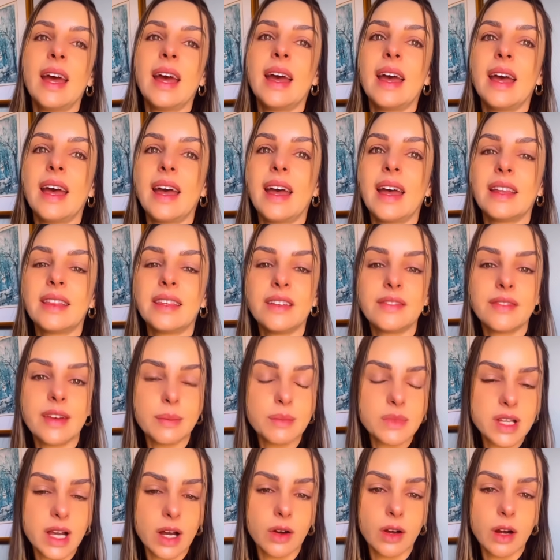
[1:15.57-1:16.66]
É,
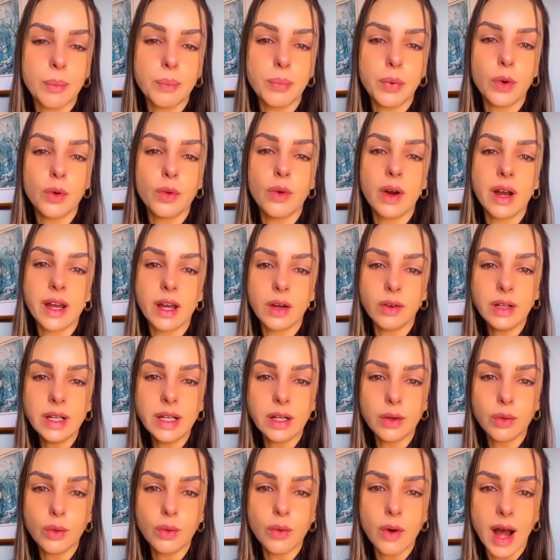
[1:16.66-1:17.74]
tivemos agora há pouco uma
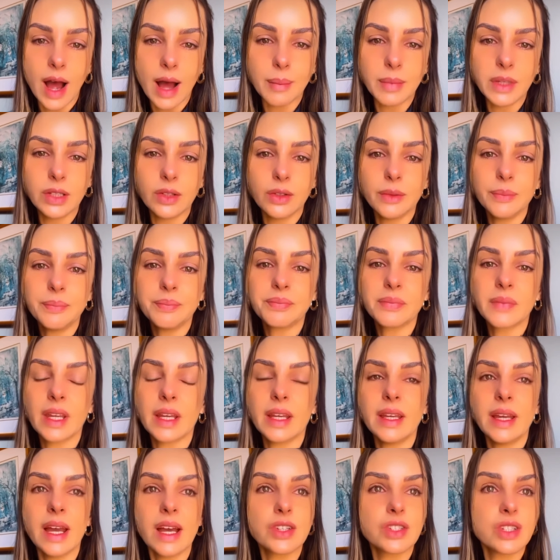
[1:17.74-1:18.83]
reunião com o Abdon
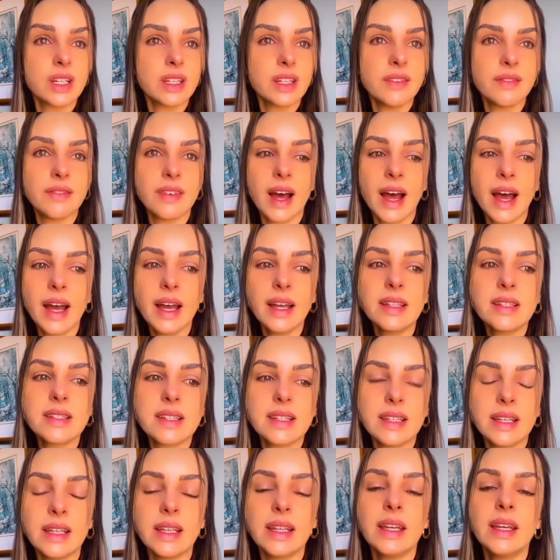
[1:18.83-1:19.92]
e a gente vai
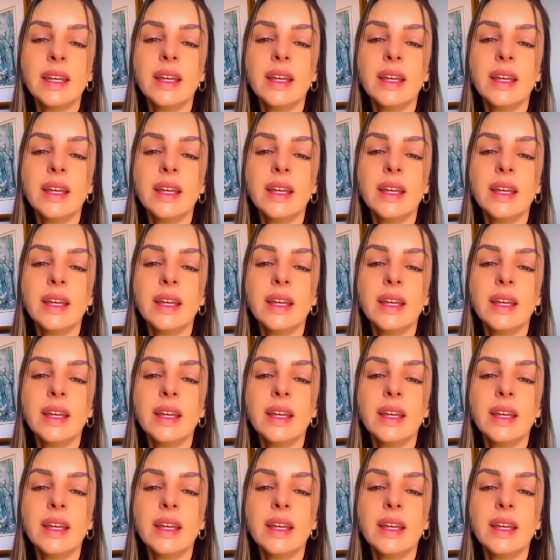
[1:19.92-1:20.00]
sim